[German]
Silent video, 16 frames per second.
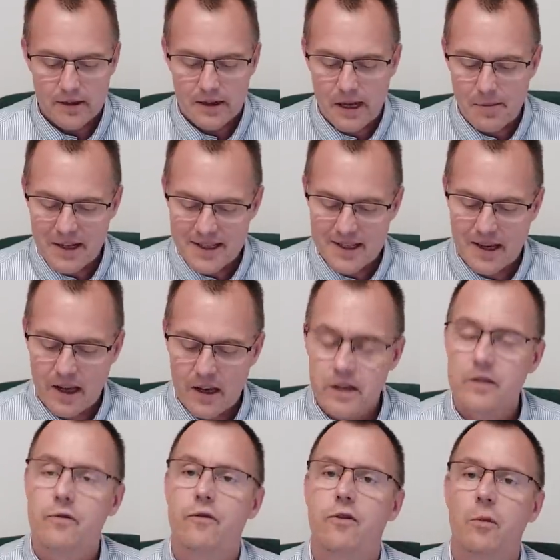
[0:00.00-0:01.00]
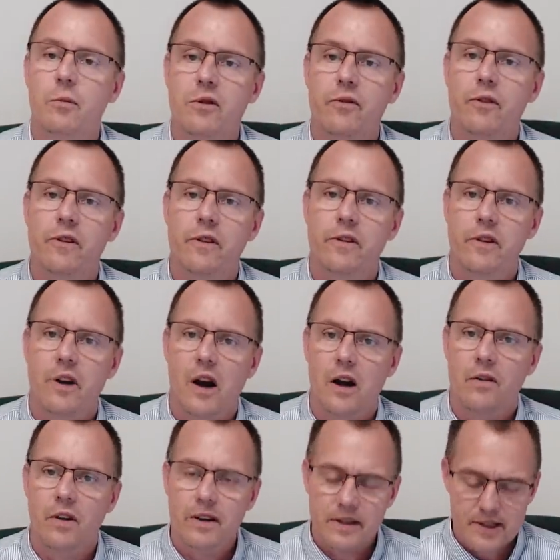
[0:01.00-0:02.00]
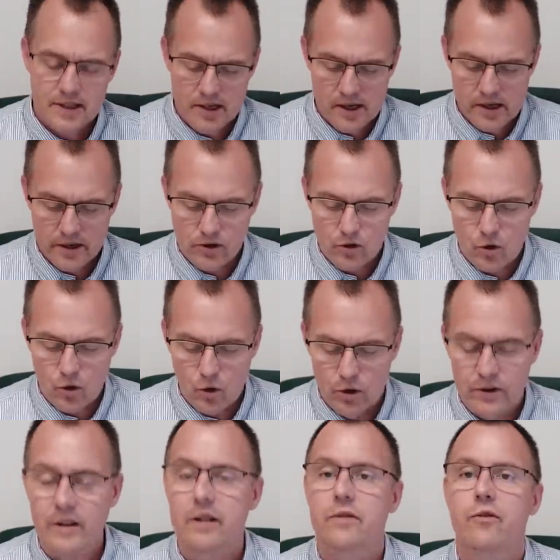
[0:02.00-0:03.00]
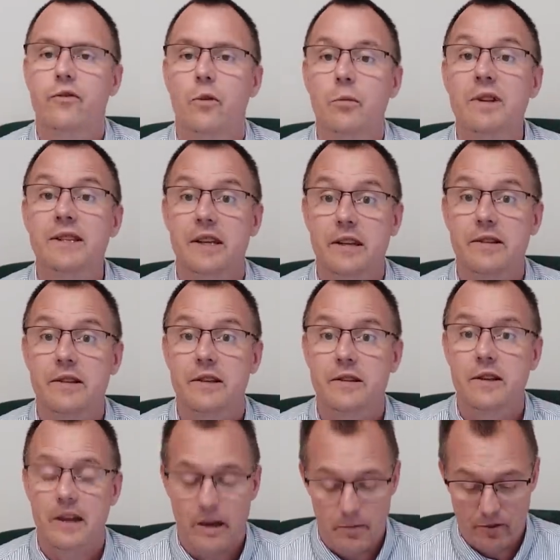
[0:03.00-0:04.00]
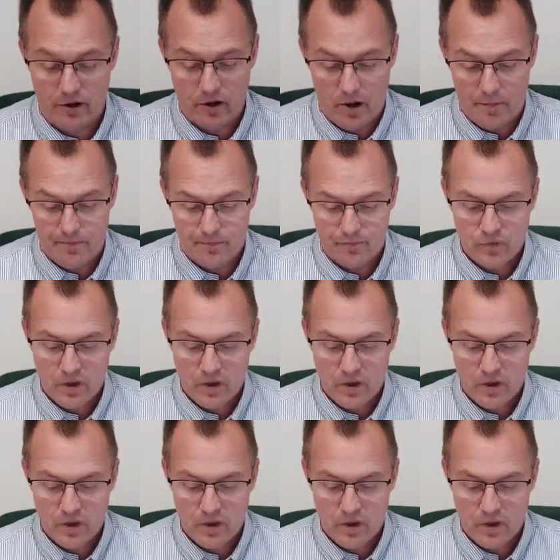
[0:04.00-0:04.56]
Damals galt 45 Jahre Wartezeit und das 65. Lebensjahr.